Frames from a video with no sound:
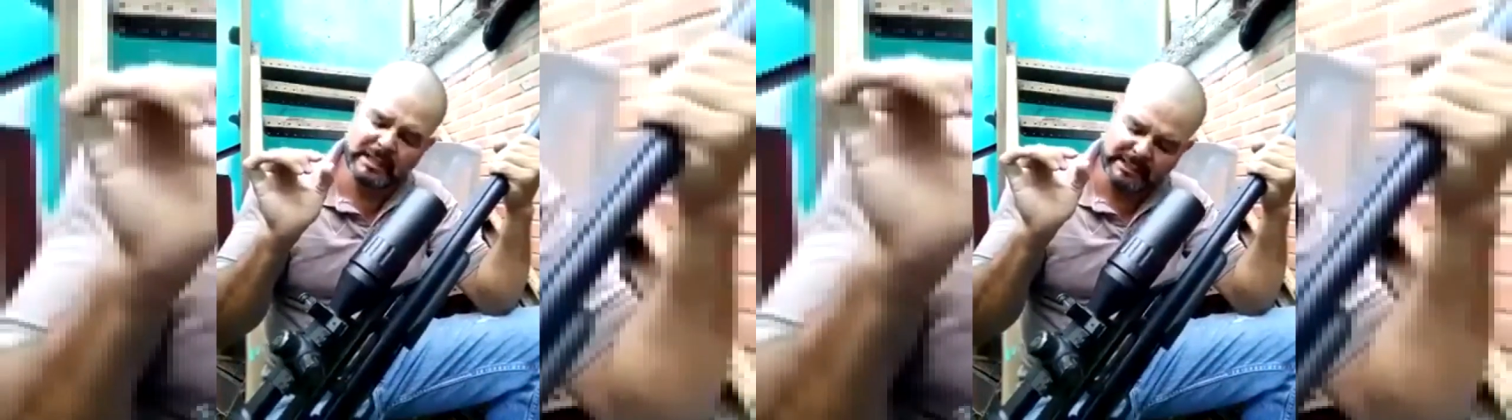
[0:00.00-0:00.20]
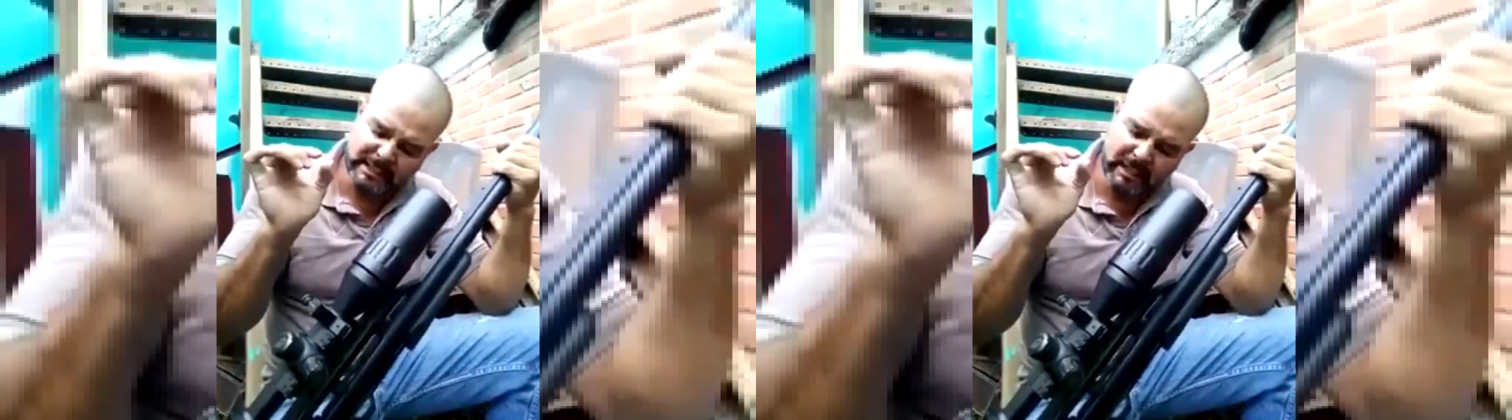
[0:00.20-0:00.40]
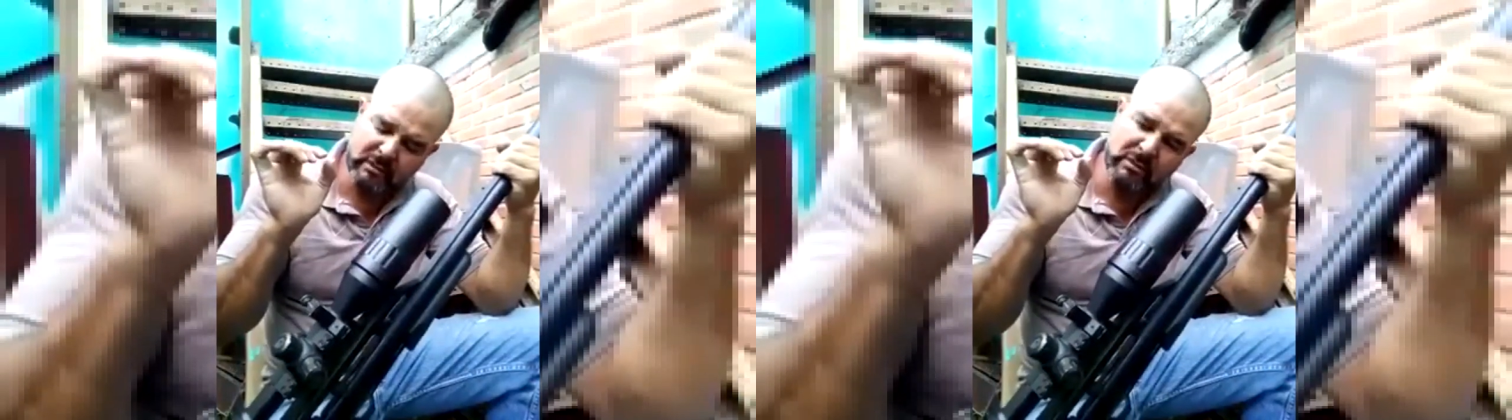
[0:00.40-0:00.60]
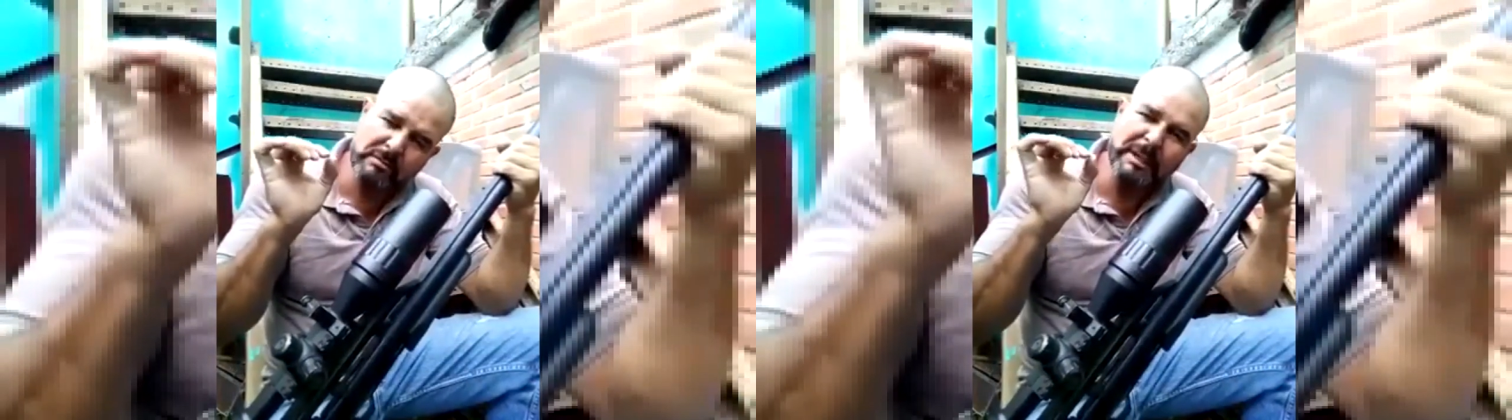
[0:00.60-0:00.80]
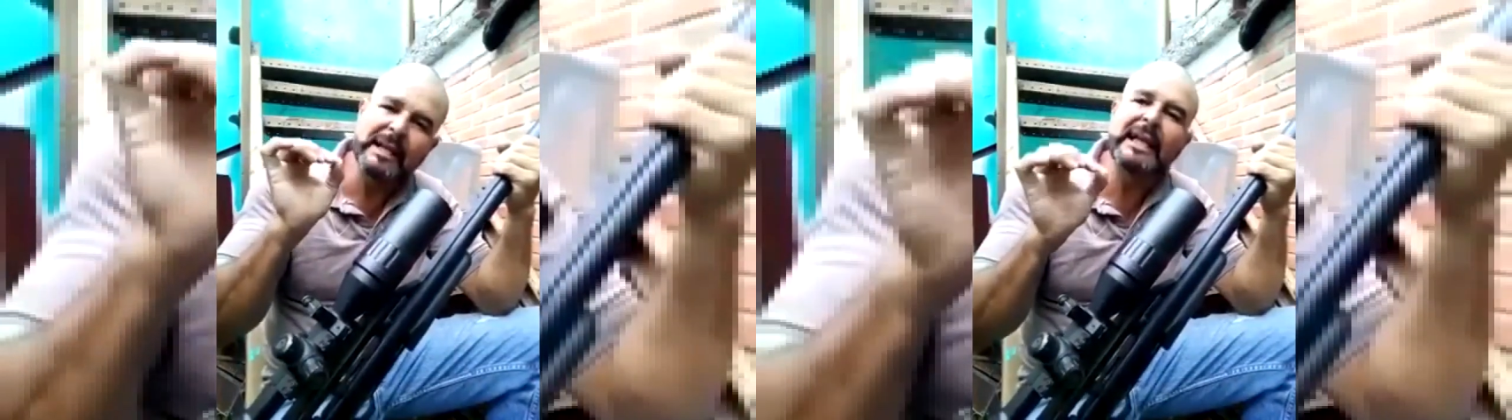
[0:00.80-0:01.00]
a decir algo
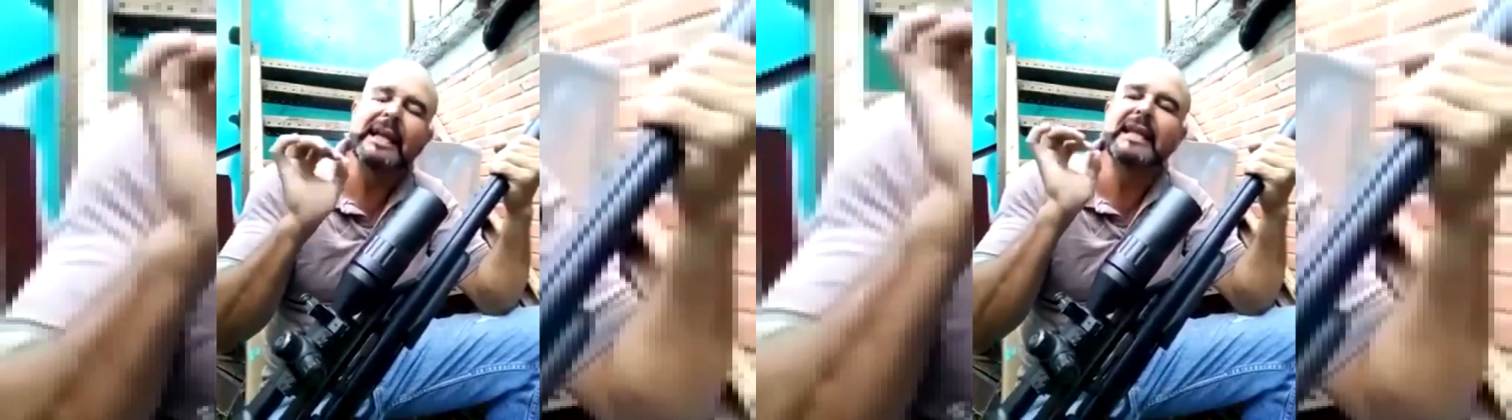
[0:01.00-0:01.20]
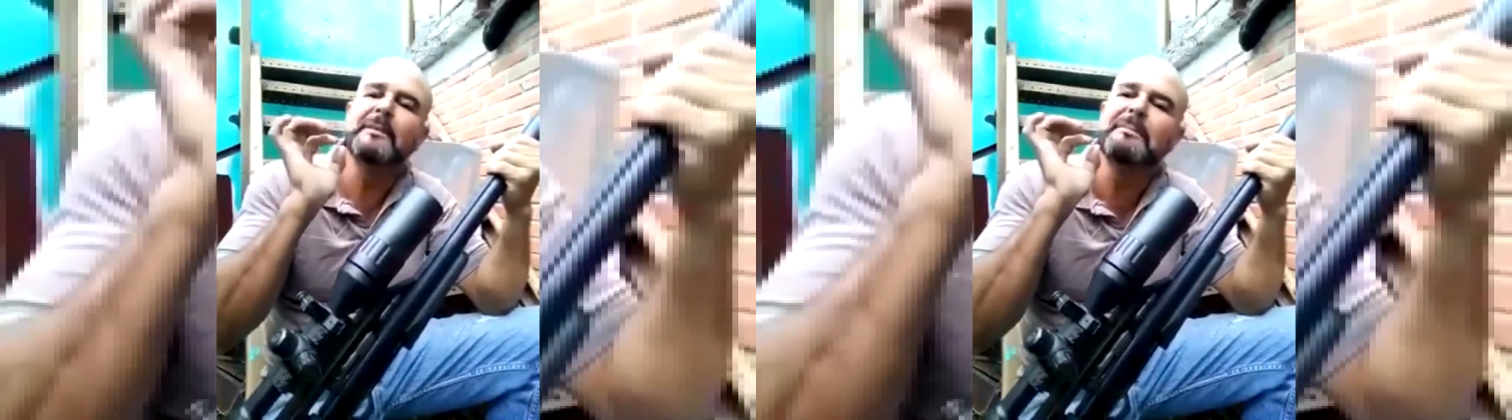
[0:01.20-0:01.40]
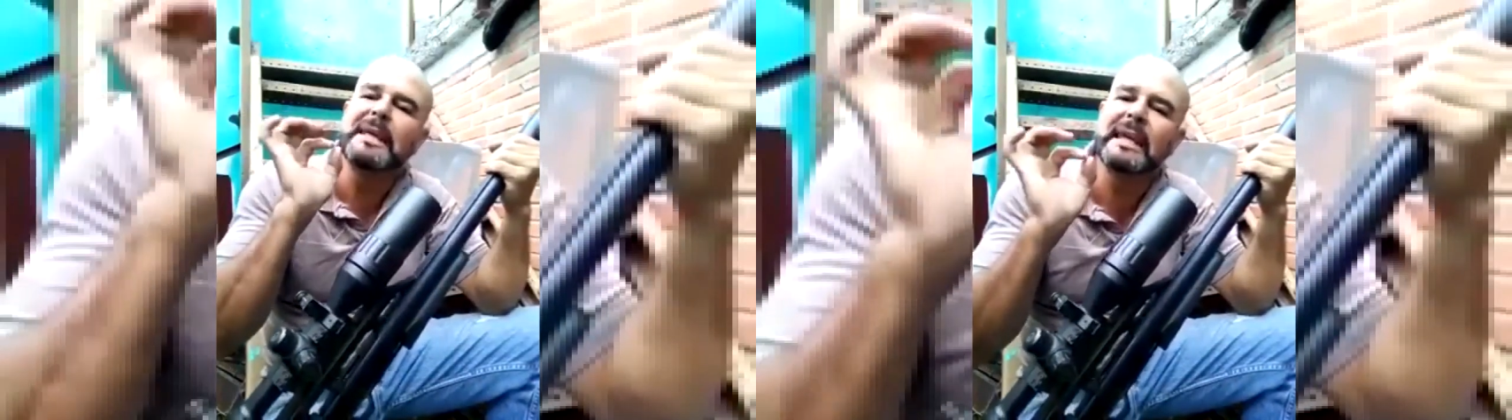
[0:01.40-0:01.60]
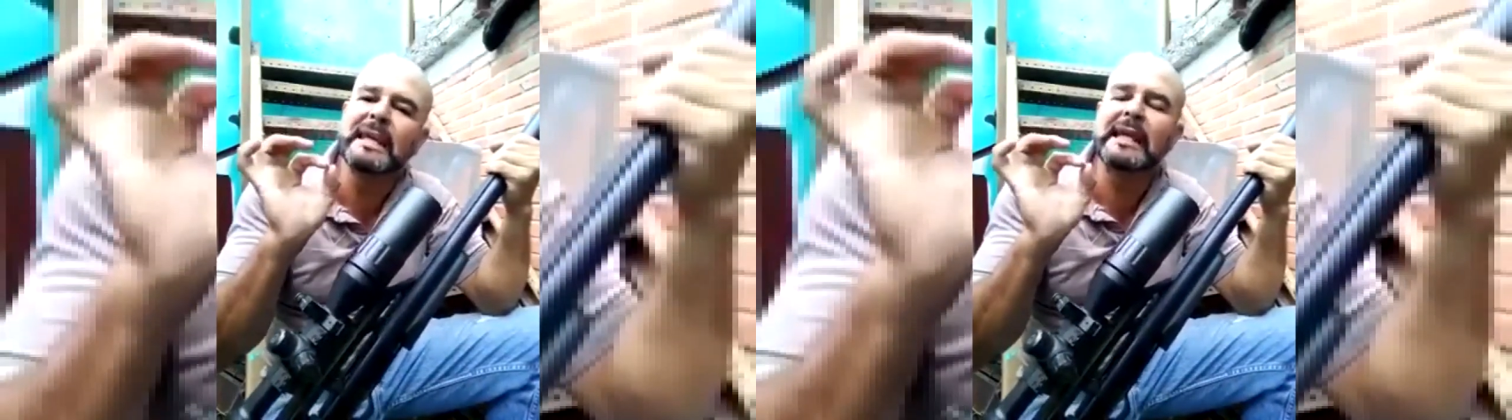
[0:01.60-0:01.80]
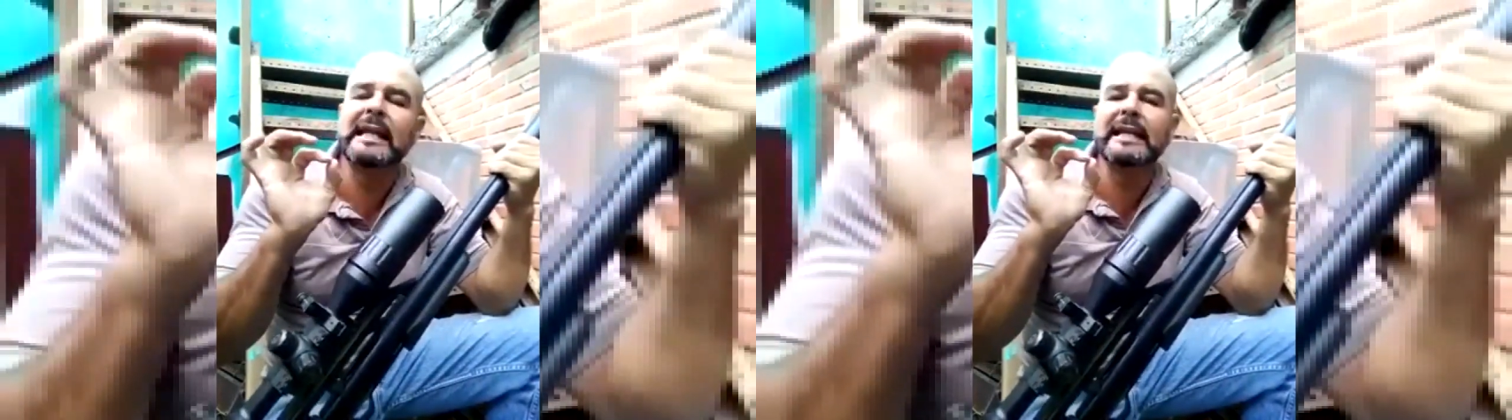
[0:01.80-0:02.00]
para que le quede
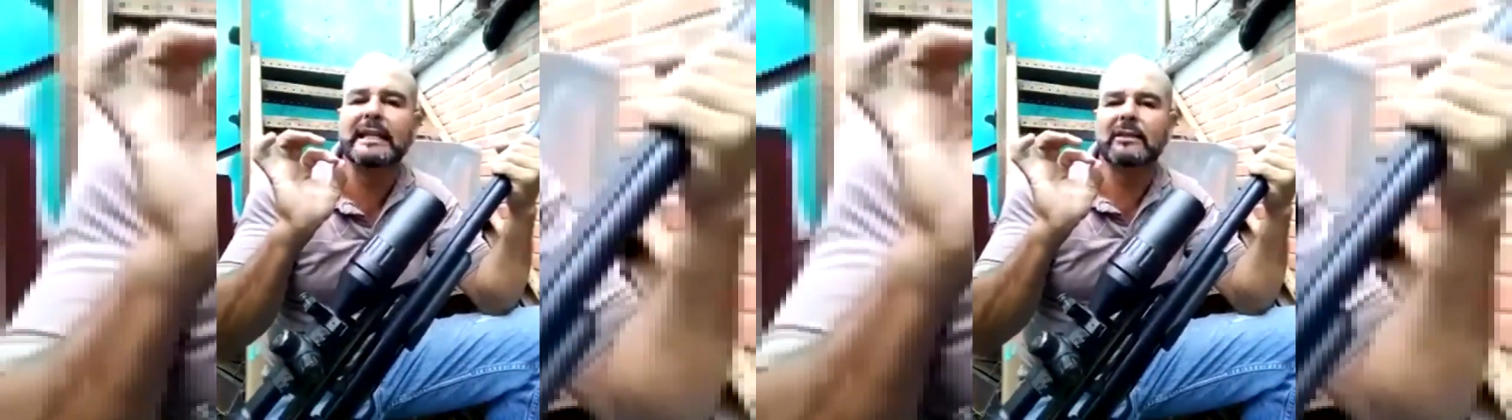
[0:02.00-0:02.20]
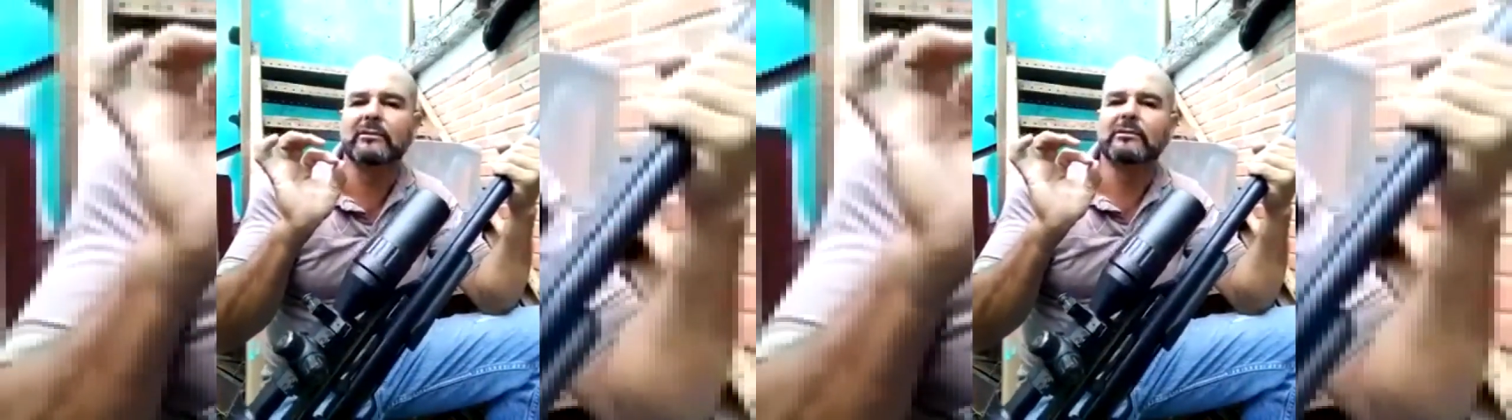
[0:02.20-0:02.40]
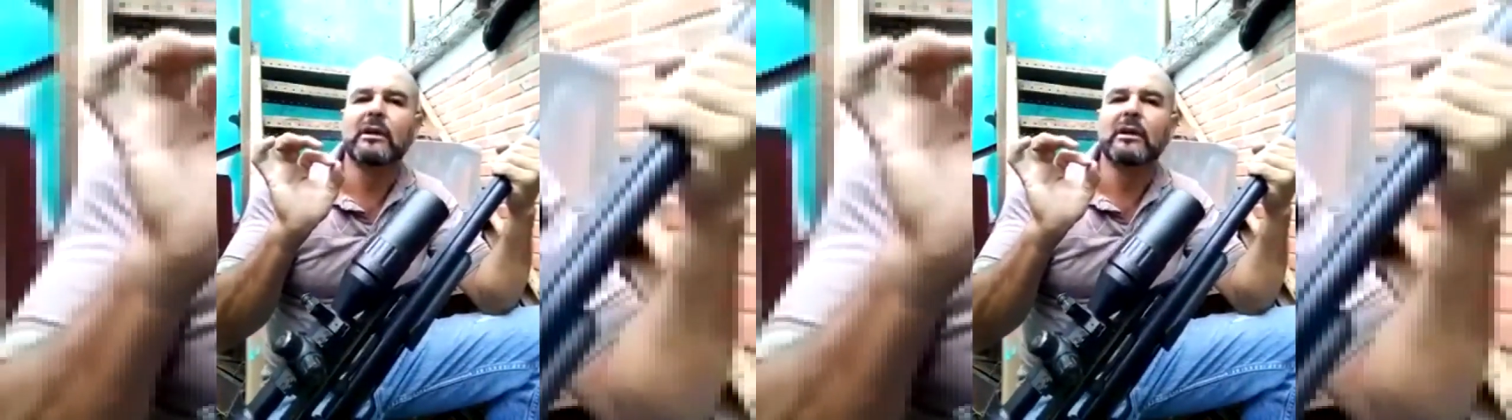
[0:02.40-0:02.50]
bien clarito.